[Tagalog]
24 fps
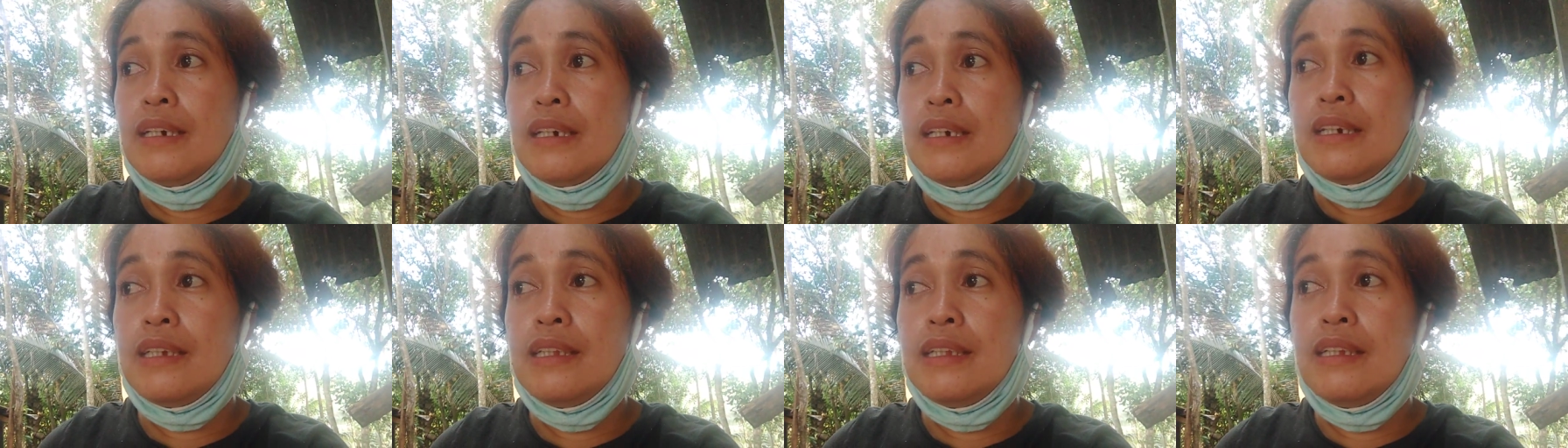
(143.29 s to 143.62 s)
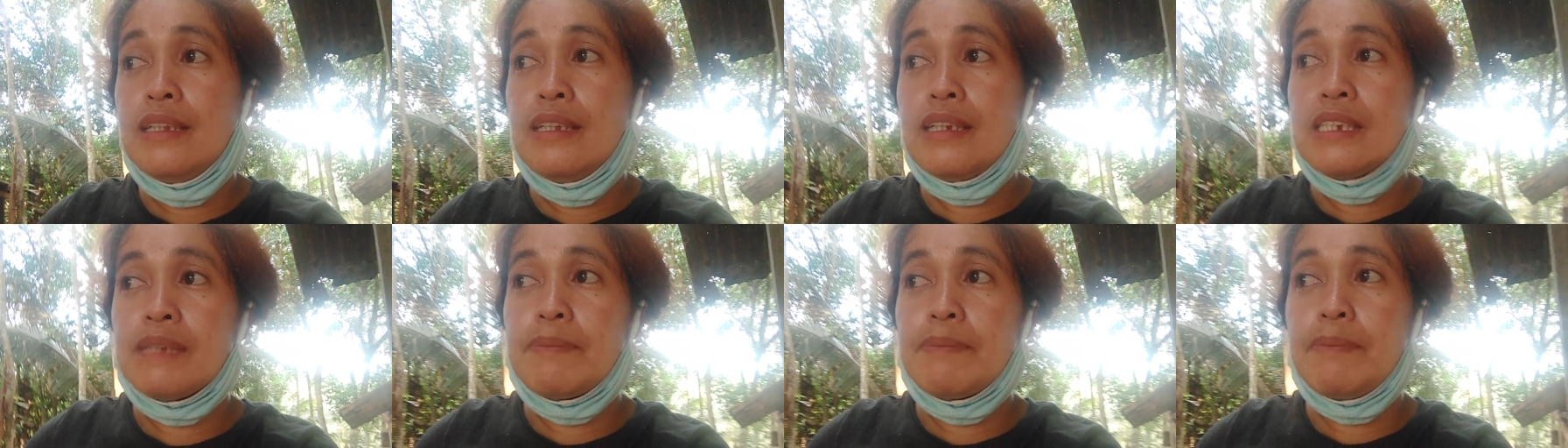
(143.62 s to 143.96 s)

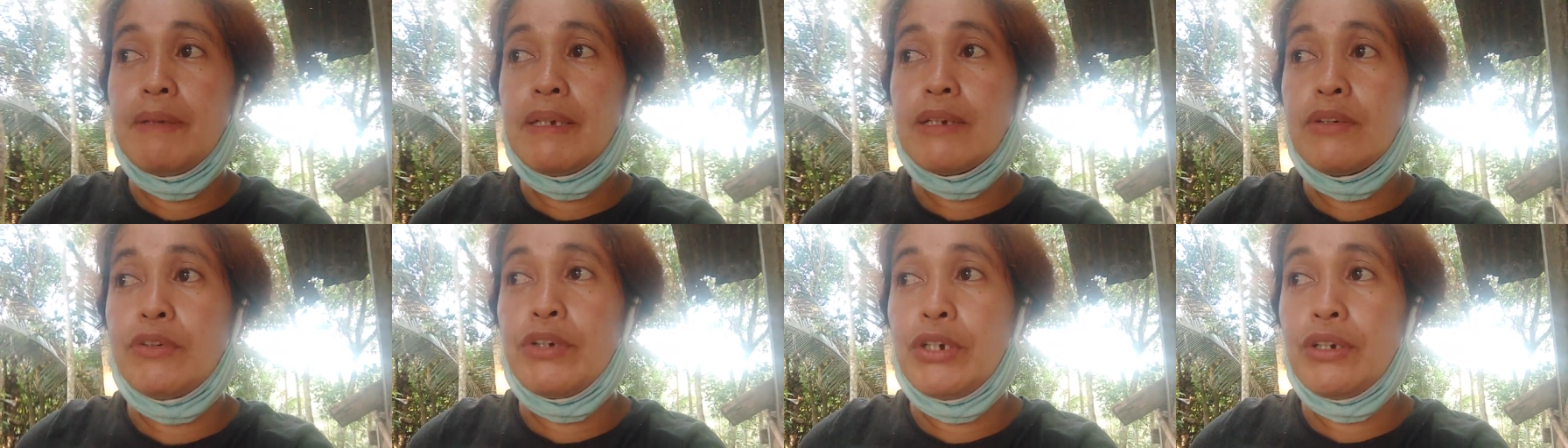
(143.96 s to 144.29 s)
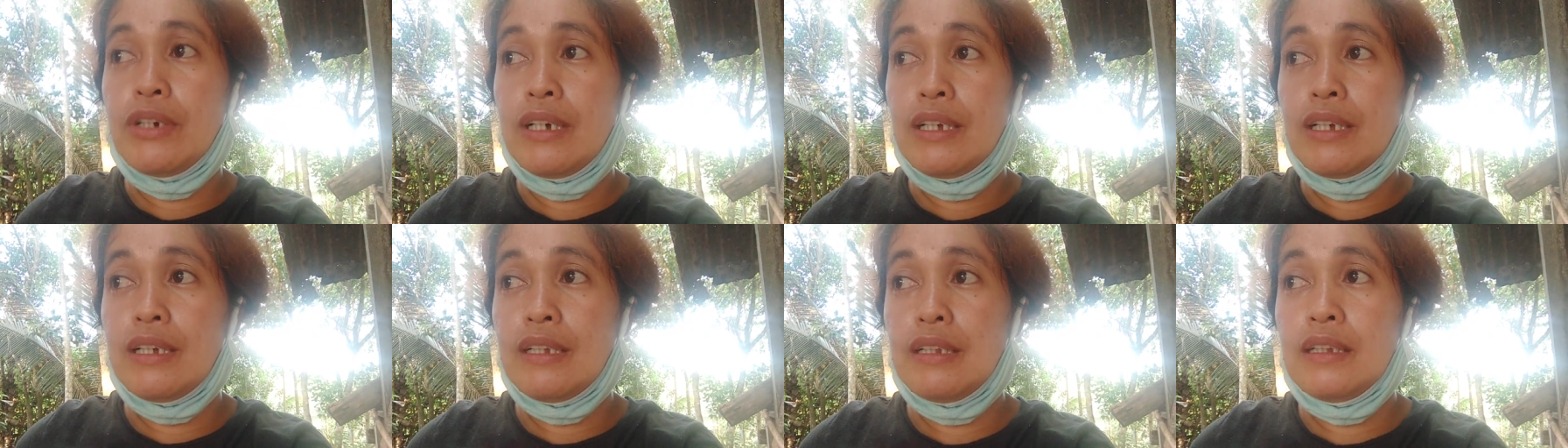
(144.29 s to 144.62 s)
i-display ko
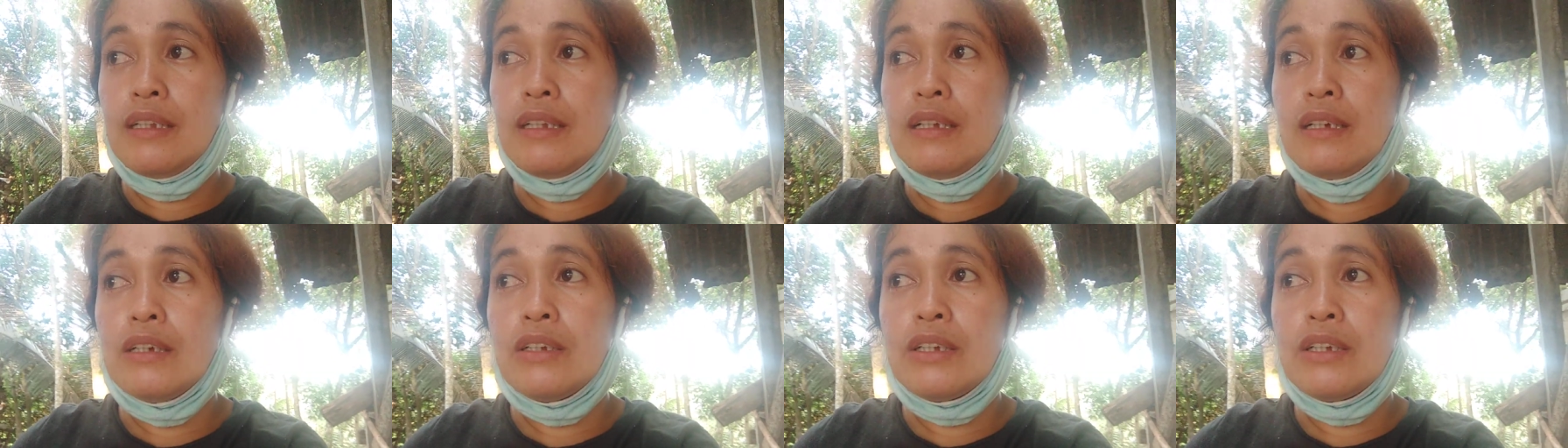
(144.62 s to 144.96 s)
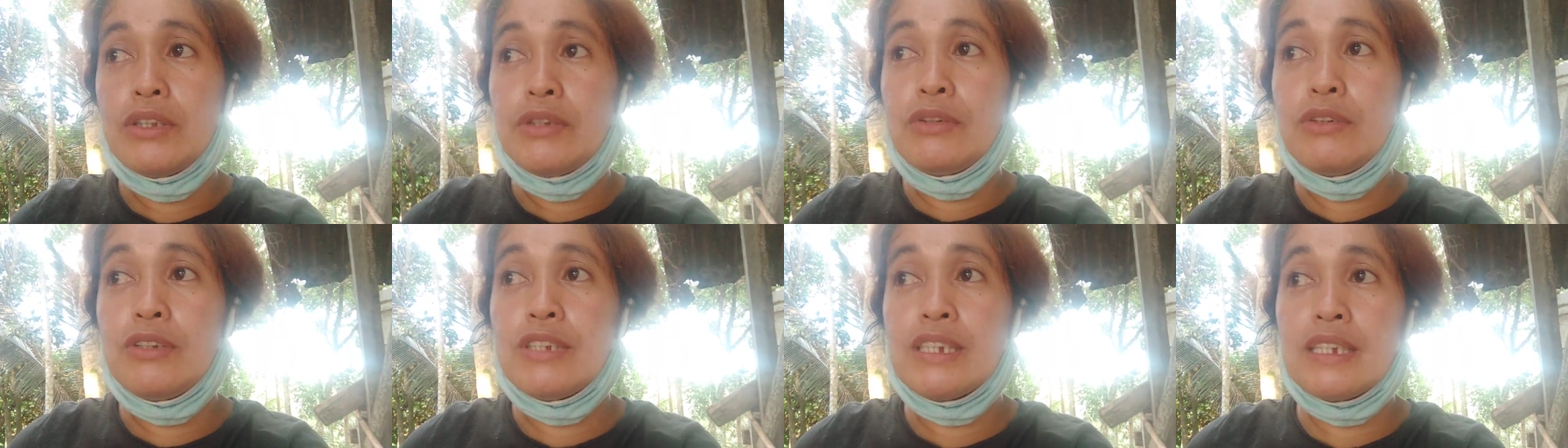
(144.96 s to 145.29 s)
yan
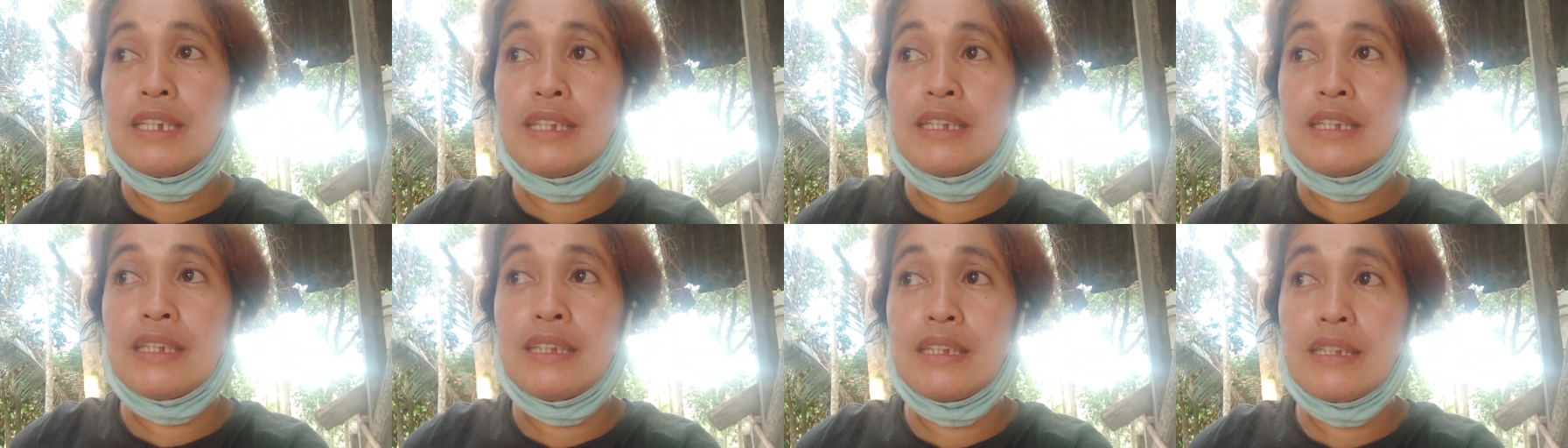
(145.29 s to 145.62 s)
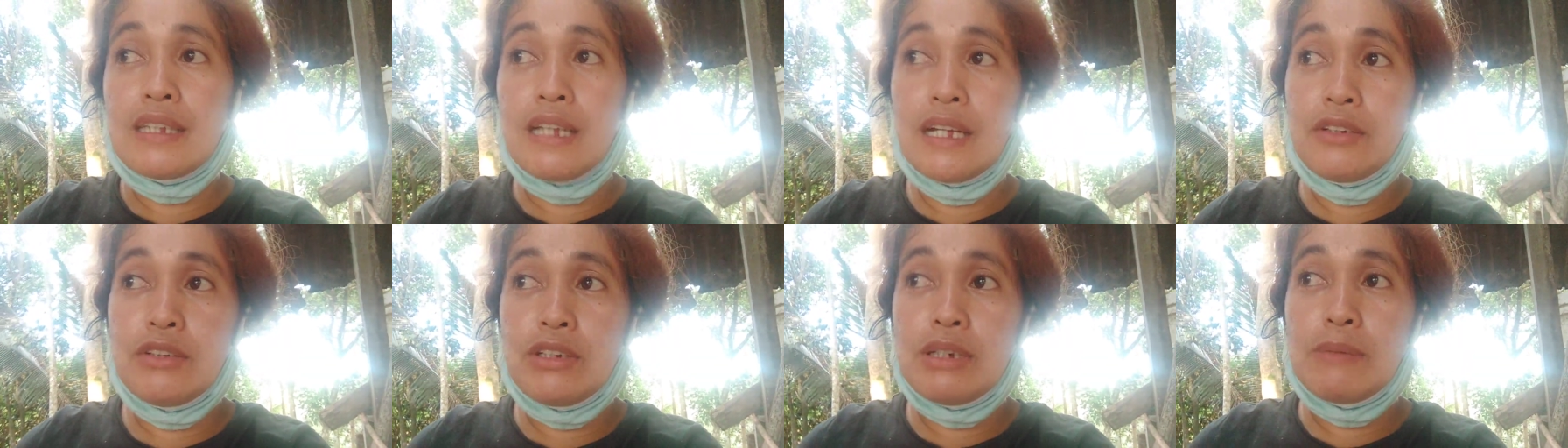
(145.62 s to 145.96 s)
doon sa
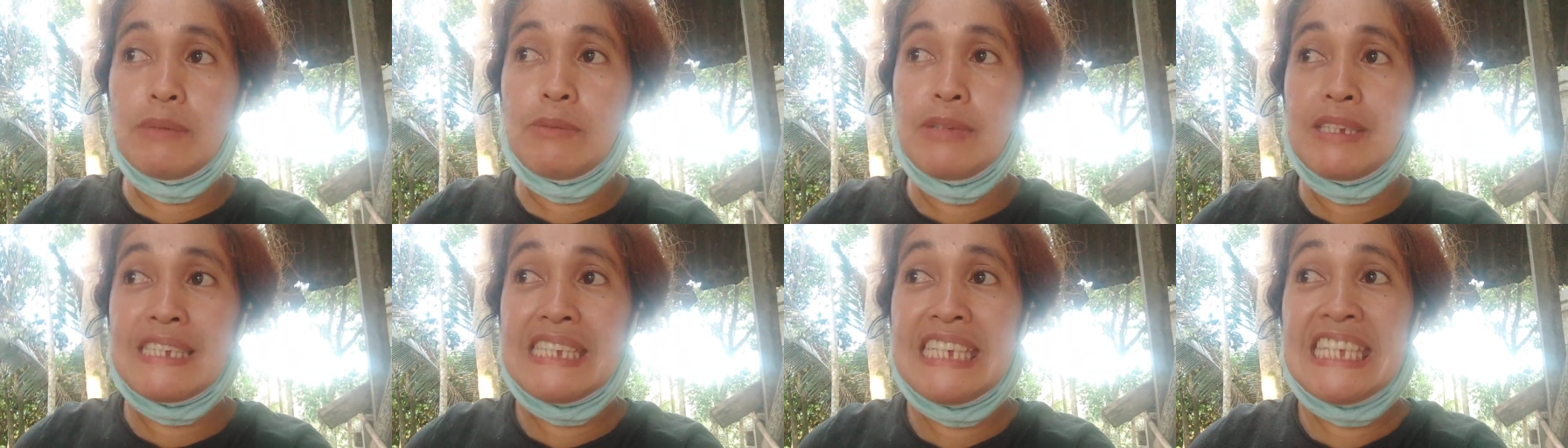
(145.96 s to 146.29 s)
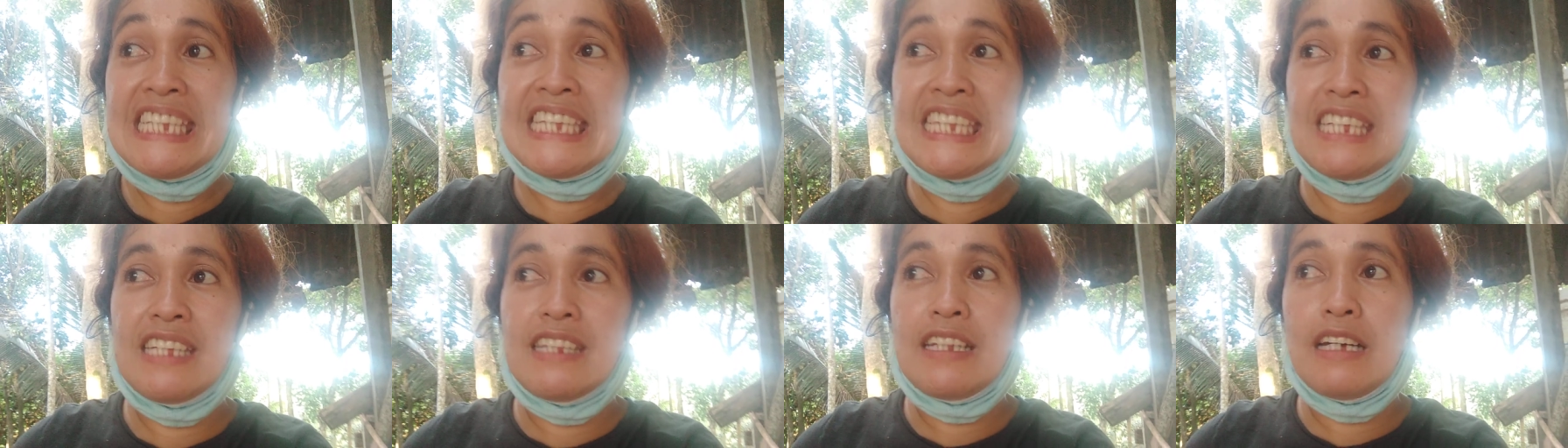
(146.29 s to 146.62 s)
ano namin,
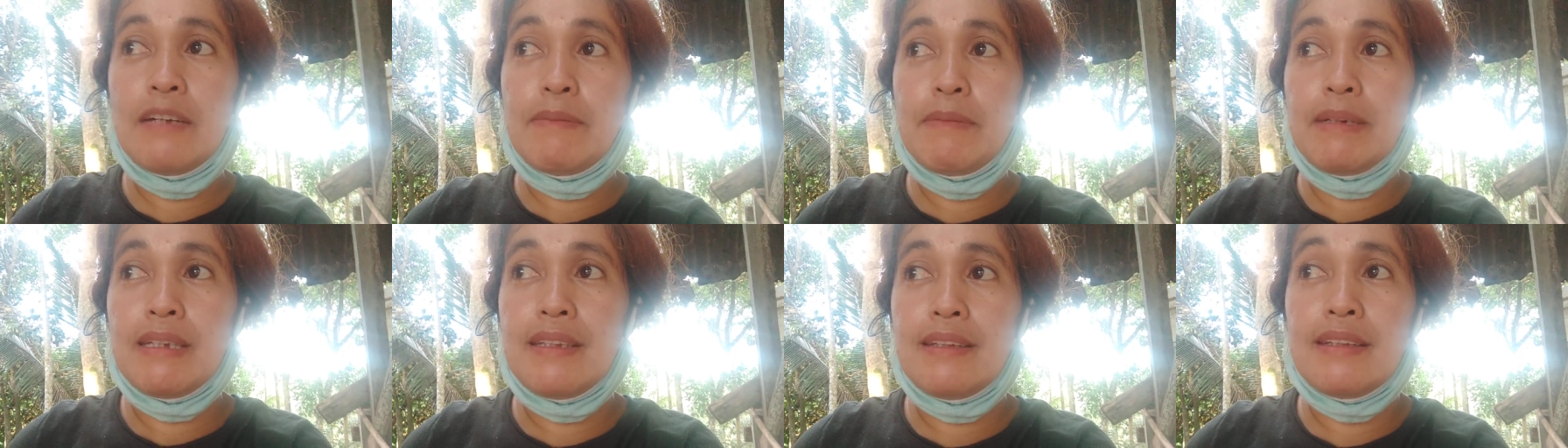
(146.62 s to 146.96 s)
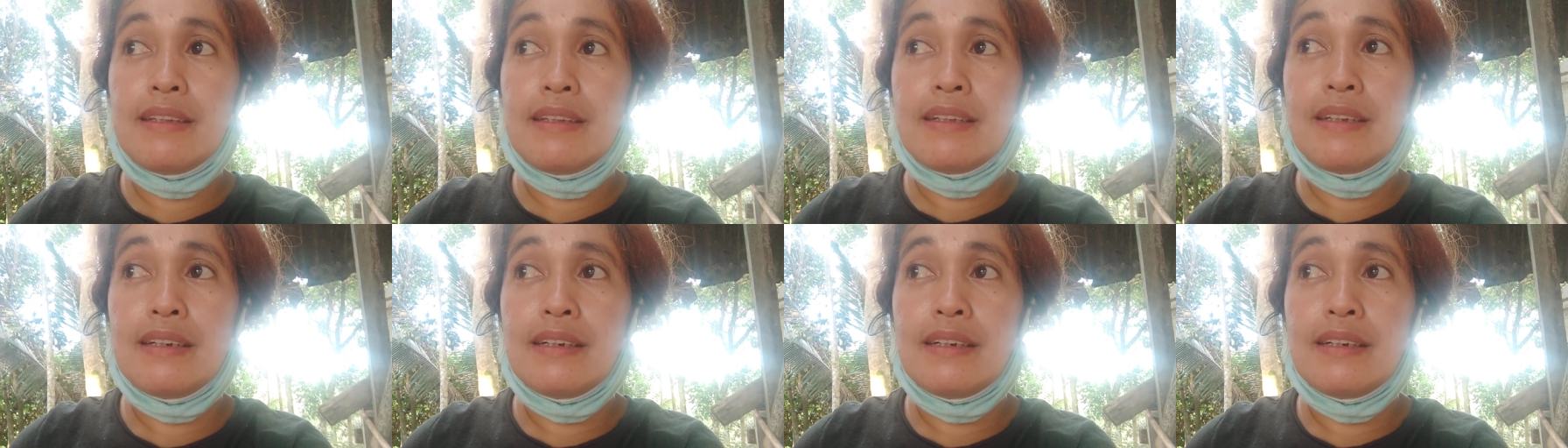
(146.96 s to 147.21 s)
city namin